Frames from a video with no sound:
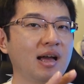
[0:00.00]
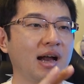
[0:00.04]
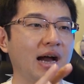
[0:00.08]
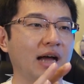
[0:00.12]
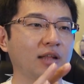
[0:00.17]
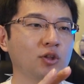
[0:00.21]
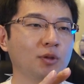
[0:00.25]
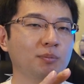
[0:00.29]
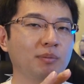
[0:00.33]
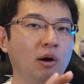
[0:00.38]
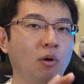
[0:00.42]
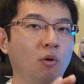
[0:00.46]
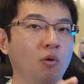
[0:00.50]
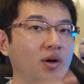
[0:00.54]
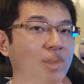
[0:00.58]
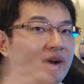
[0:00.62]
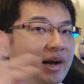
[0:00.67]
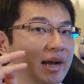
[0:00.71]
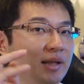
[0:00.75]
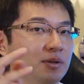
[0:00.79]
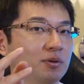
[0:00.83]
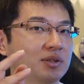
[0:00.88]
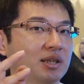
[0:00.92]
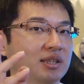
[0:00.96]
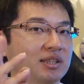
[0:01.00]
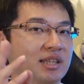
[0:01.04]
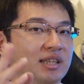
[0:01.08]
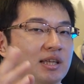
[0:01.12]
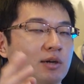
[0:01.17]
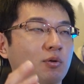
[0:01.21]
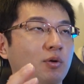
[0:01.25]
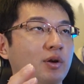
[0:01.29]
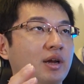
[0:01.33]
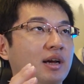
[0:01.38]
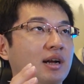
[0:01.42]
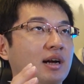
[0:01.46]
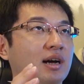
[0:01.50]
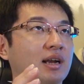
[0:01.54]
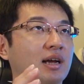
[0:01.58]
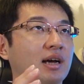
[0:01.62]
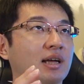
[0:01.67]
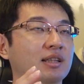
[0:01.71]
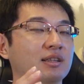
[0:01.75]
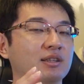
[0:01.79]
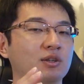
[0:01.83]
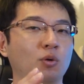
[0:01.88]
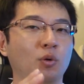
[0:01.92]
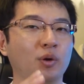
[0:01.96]
あとまあ、北海道なんでね、これか
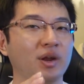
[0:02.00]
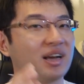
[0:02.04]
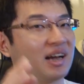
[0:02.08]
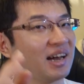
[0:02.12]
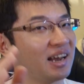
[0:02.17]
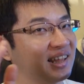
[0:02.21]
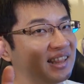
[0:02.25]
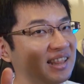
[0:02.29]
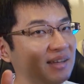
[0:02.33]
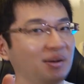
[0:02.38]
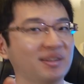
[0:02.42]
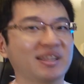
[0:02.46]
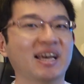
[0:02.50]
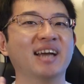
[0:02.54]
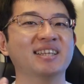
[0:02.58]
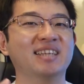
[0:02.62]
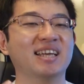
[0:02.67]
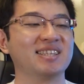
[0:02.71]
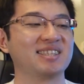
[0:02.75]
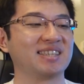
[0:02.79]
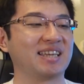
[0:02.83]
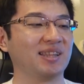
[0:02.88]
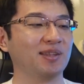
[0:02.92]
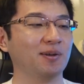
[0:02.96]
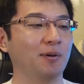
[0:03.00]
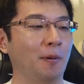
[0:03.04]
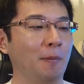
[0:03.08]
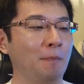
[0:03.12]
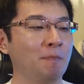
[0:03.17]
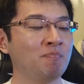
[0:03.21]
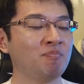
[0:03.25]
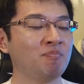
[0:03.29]
らではないですけど、